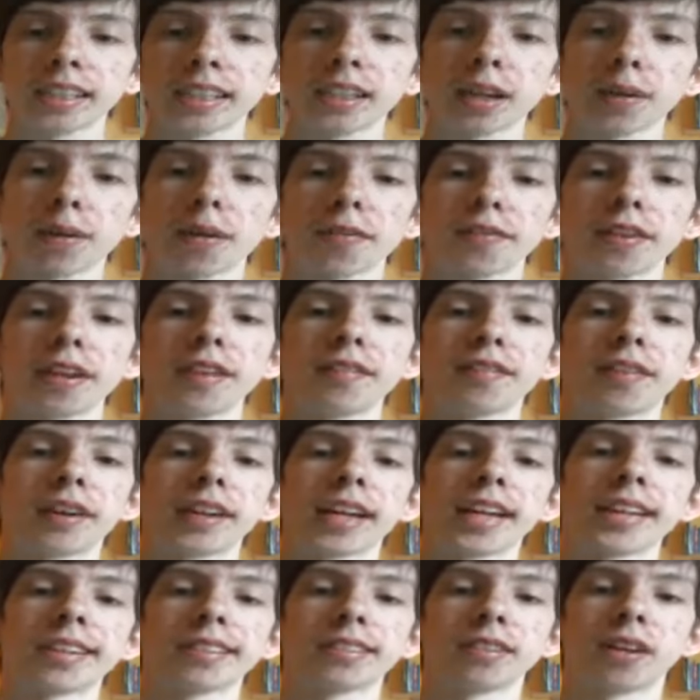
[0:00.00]
Hier kommt auf jeden Fall
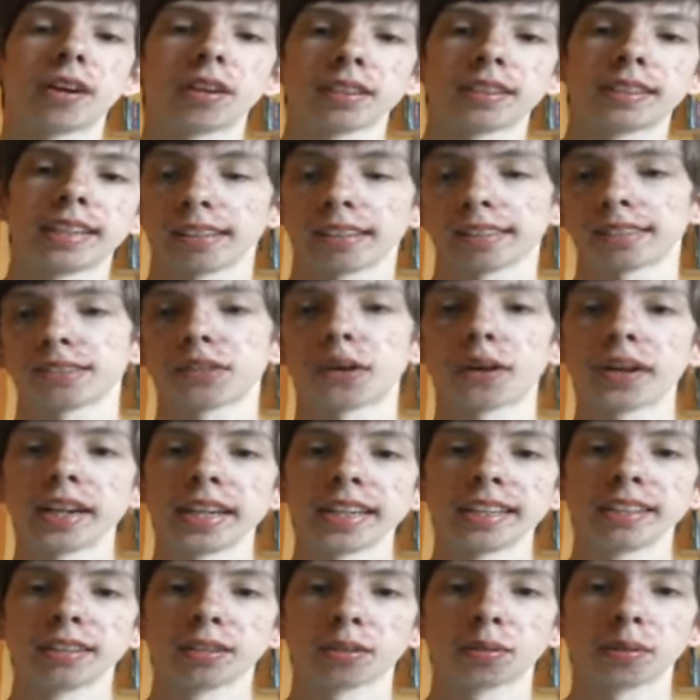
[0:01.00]
jetzt noch das neue
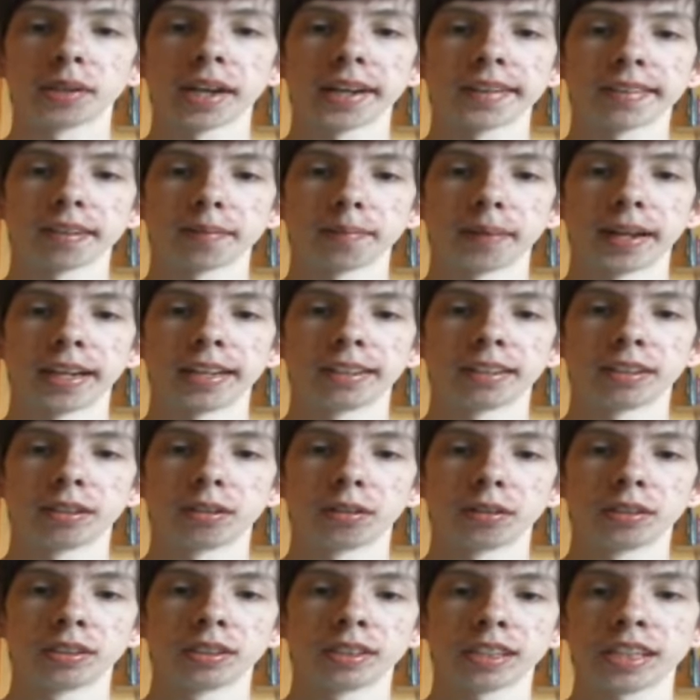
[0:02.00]
Intro jetzt am Ende
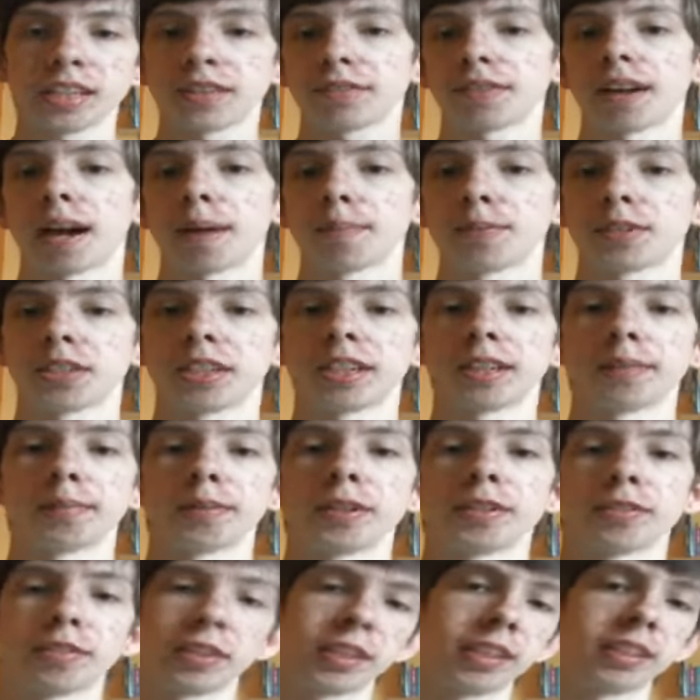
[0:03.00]
und ich verabschiede
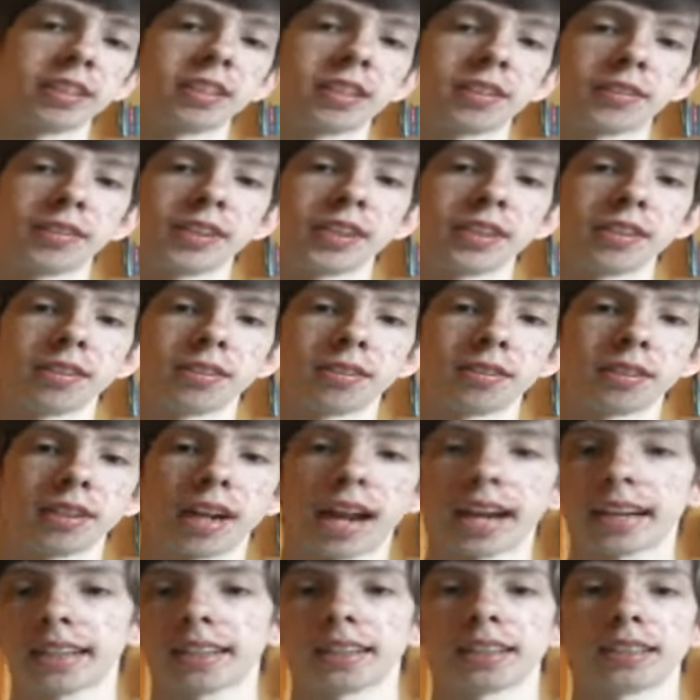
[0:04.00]
mich für dieses Video.
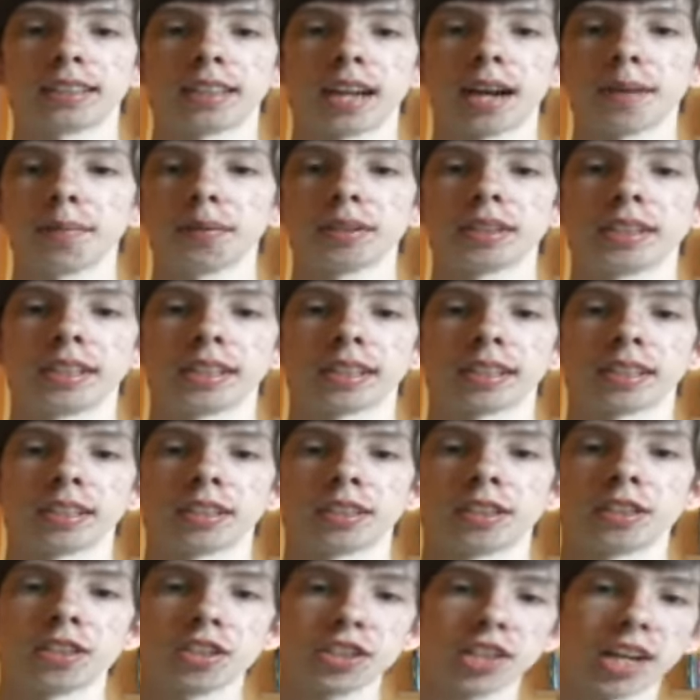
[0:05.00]
Liken,
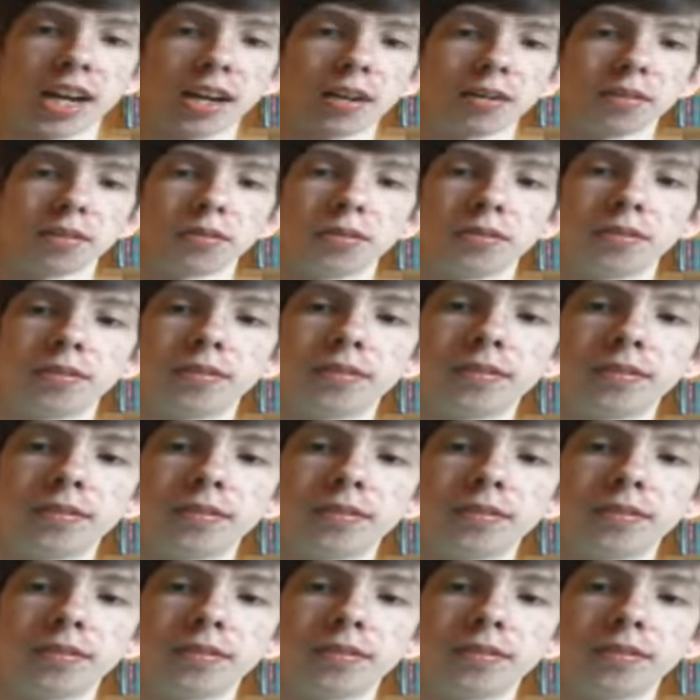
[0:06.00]
abonnieren, ciao.